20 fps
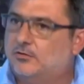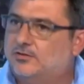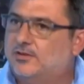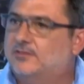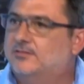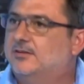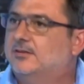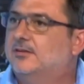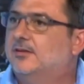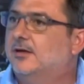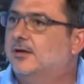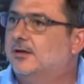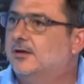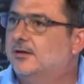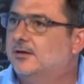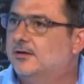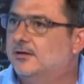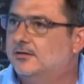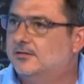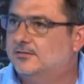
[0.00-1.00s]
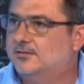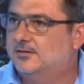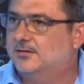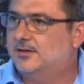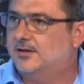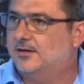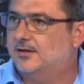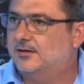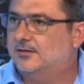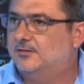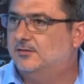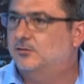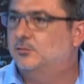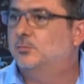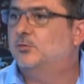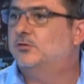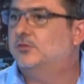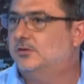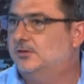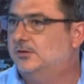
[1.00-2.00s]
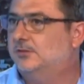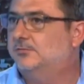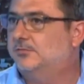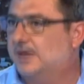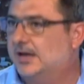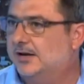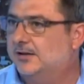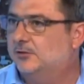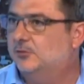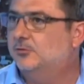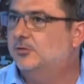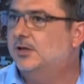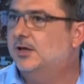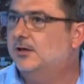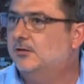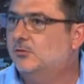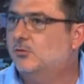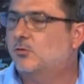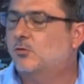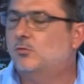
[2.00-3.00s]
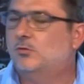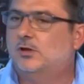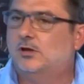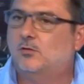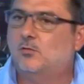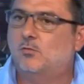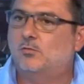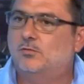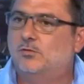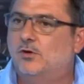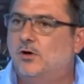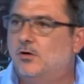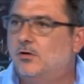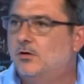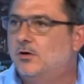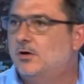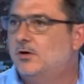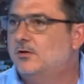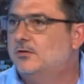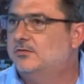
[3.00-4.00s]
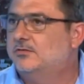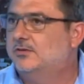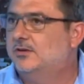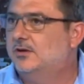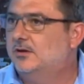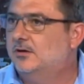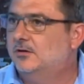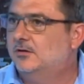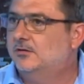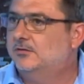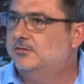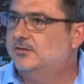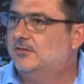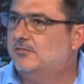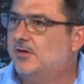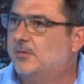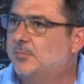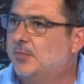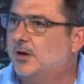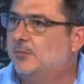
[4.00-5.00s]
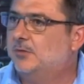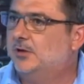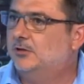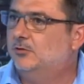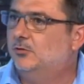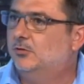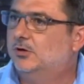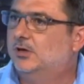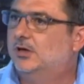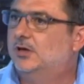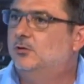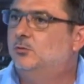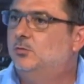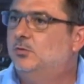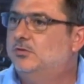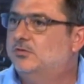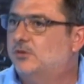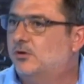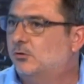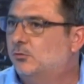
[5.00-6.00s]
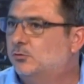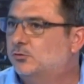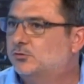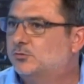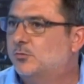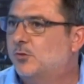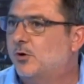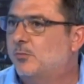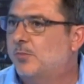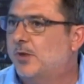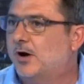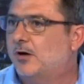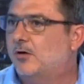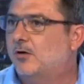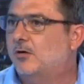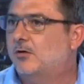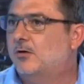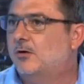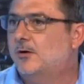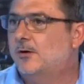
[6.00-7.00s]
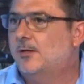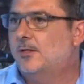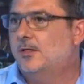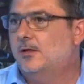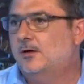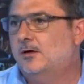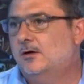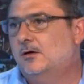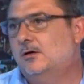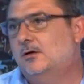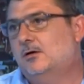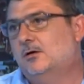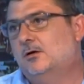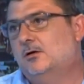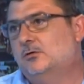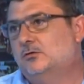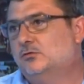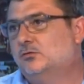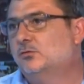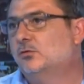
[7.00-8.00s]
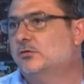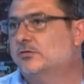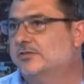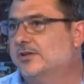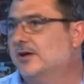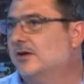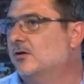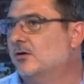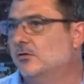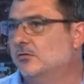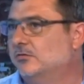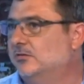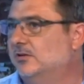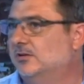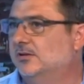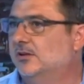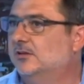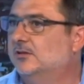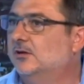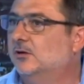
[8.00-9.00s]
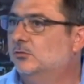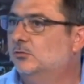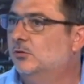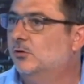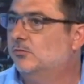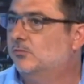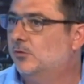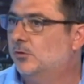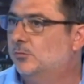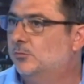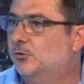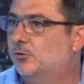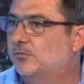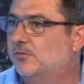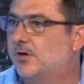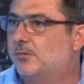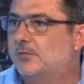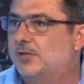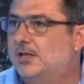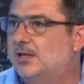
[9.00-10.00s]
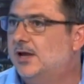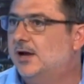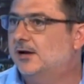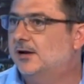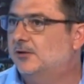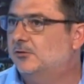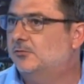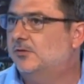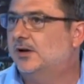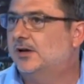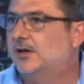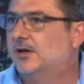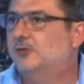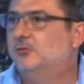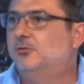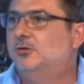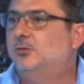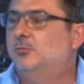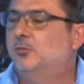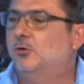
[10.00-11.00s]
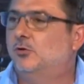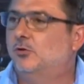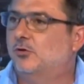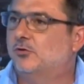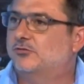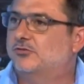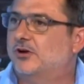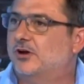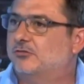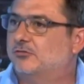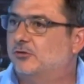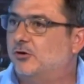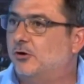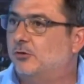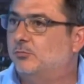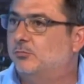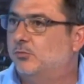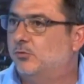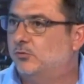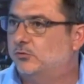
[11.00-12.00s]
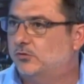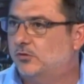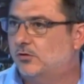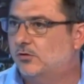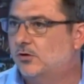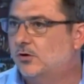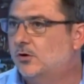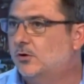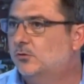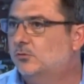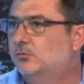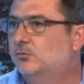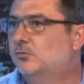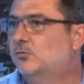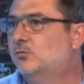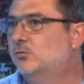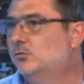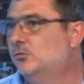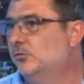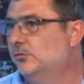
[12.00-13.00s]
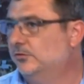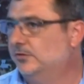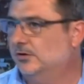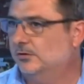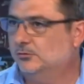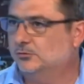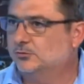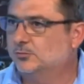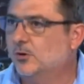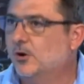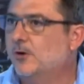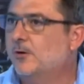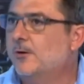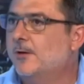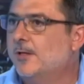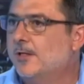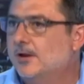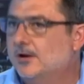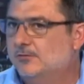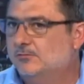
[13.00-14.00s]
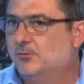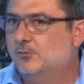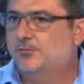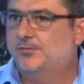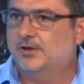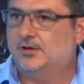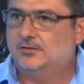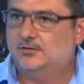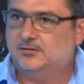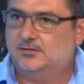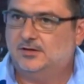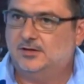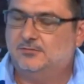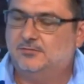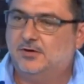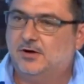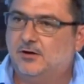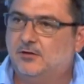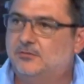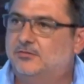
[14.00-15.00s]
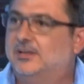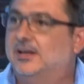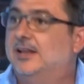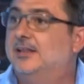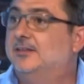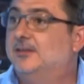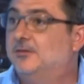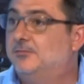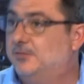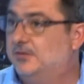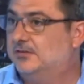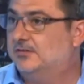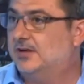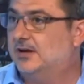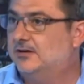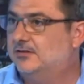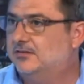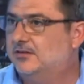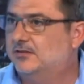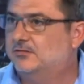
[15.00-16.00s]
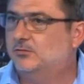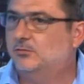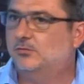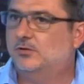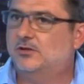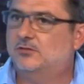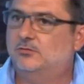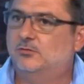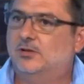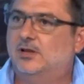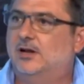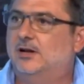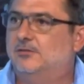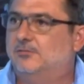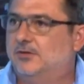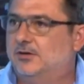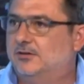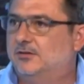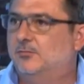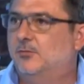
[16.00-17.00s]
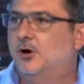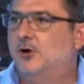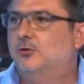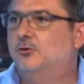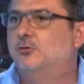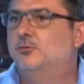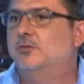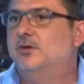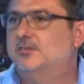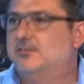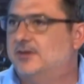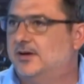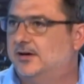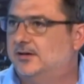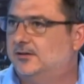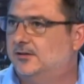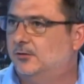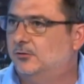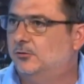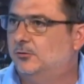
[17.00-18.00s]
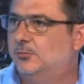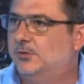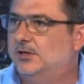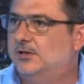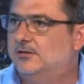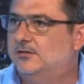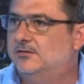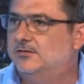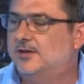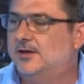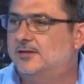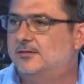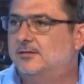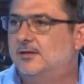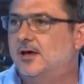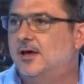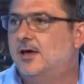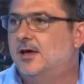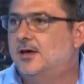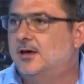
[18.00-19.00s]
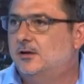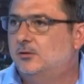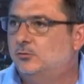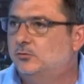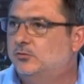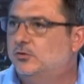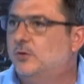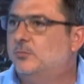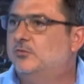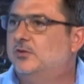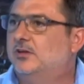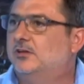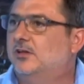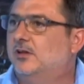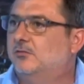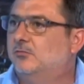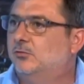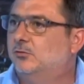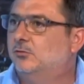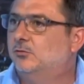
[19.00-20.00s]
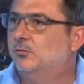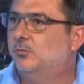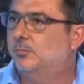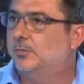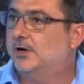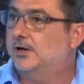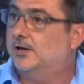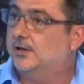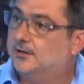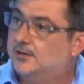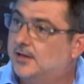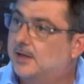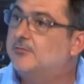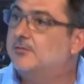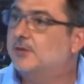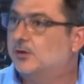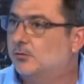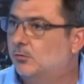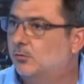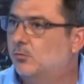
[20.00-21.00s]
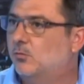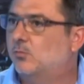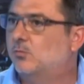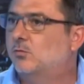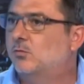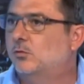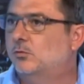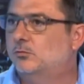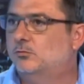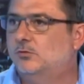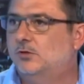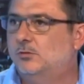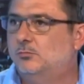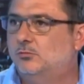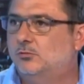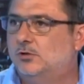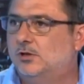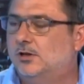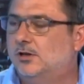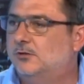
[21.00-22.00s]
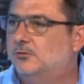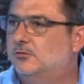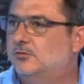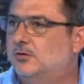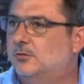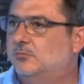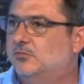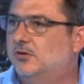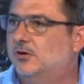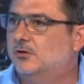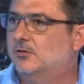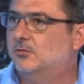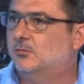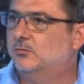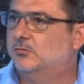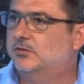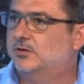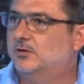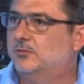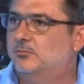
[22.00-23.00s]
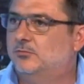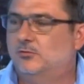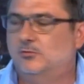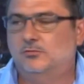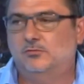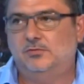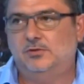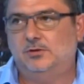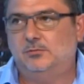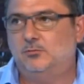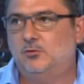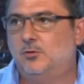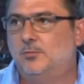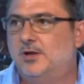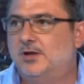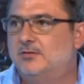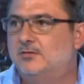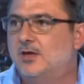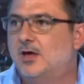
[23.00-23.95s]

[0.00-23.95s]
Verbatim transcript: ça c'est un, c'est un dispositif calédonien, donc on est confiant. C'est, euh, ça va permettre de créer 800 logements par an. Euh, sur 5 ans, c'est-à-dire une enveloppe de 20 milliards, la Nouvelle-Calédonie prenant en charge 30% du coût de ces logements. Vous faites référence à la défiscalisation nationale. Effectivement, elle devait s'arrêter en 2017 et nous sommes intervenus auprès de l'État avec le concours du député de la deuxième circonscription, Philippe Gomez,